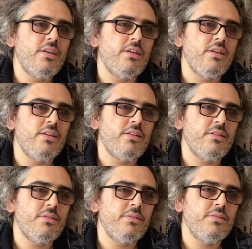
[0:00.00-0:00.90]

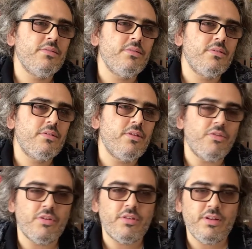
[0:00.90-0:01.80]
E,
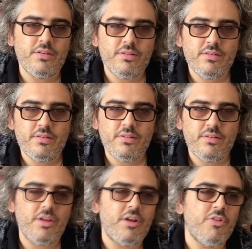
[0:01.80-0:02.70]
gerçekten
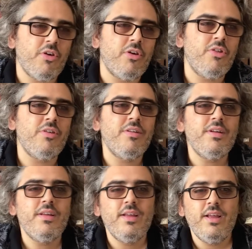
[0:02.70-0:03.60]
dikkat çekiciydi.
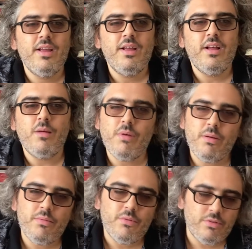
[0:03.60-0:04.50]

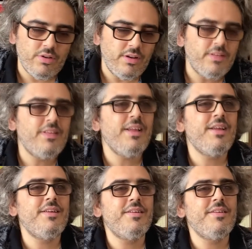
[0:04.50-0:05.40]
Ama
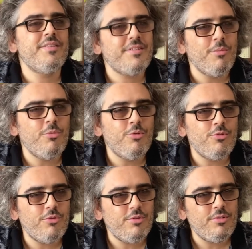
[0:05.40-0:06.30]
özellikle e, İstanbul
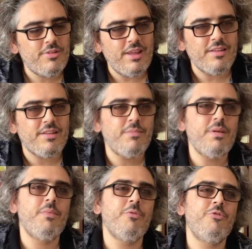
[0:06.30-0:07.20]
diye girdim
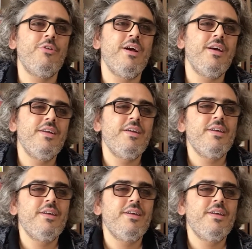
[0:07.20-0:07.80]
ya mevzuya.